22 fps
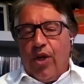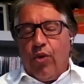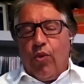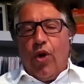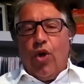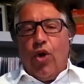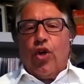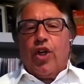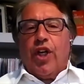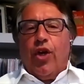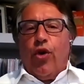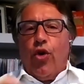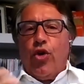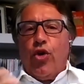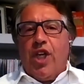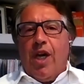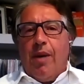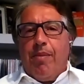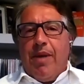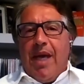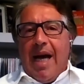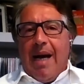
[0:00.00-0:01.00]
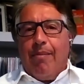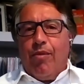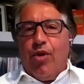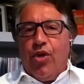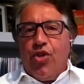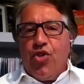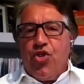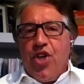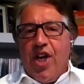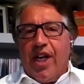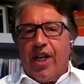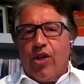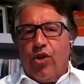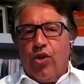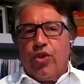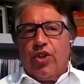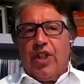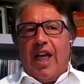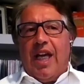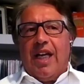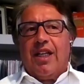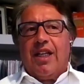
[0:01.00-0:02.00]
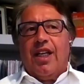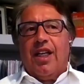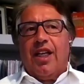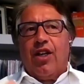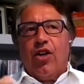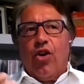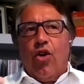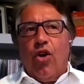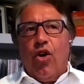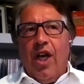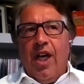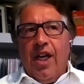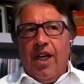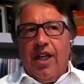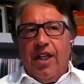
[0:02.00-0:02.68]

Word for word: quello che noi chiamiamo in gergo tecnico